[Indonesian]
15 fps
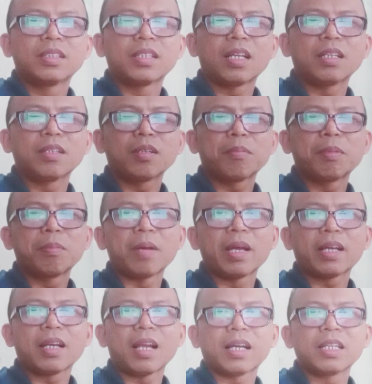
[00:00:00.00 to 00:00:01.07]
dan lebih
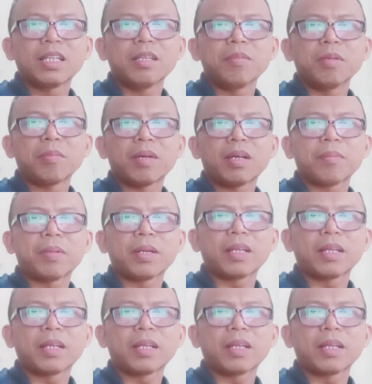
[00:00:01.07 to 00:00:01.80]
baik lagi memang